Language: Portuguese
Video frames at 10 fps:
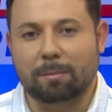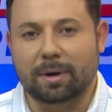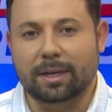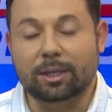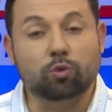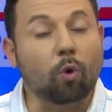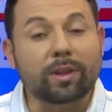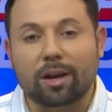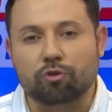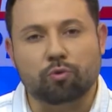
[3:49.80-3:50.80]
mãe. E
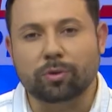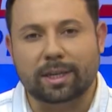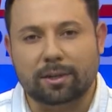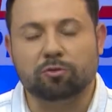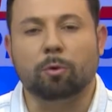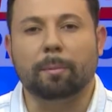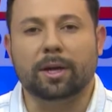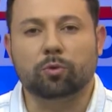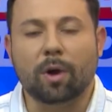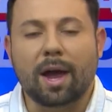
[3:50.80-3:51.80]
toda ajuda nesse
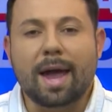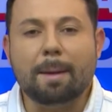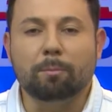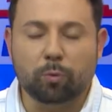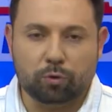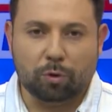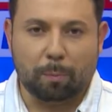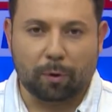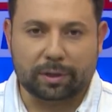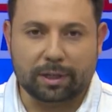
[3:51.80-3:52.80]
momento é muito
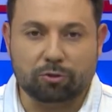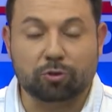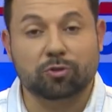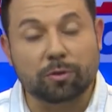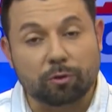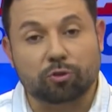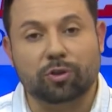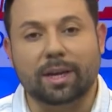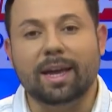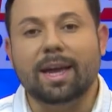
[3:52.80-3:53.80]
importante. Se
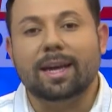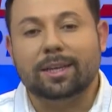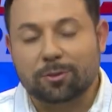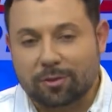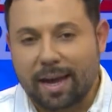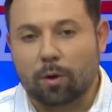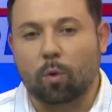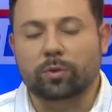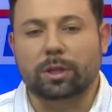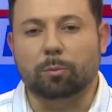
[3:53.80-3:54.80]
você quiser
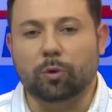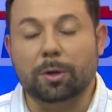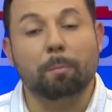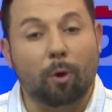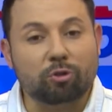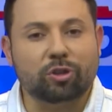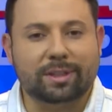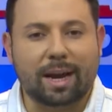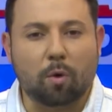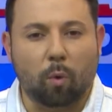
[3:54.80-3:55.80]
contribuir, pode
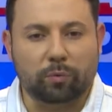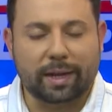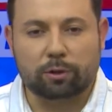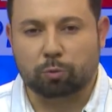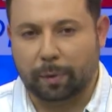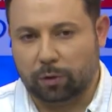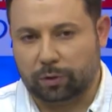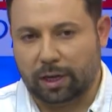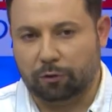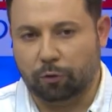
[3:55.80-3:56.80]
entrar em contato pelo
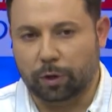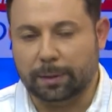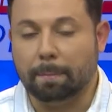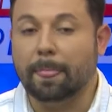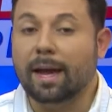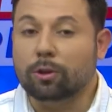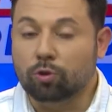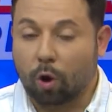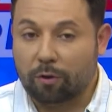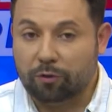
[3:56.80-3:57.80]
telefone
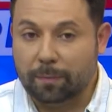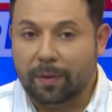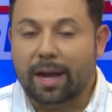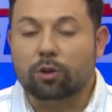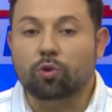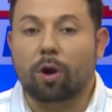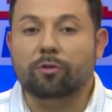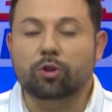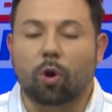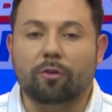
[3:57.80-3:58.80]

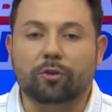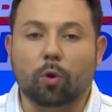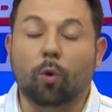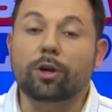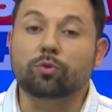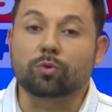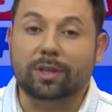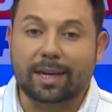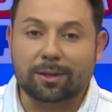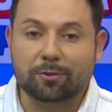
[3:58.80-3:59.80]

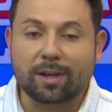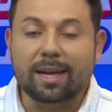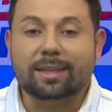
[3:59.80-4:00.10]
99983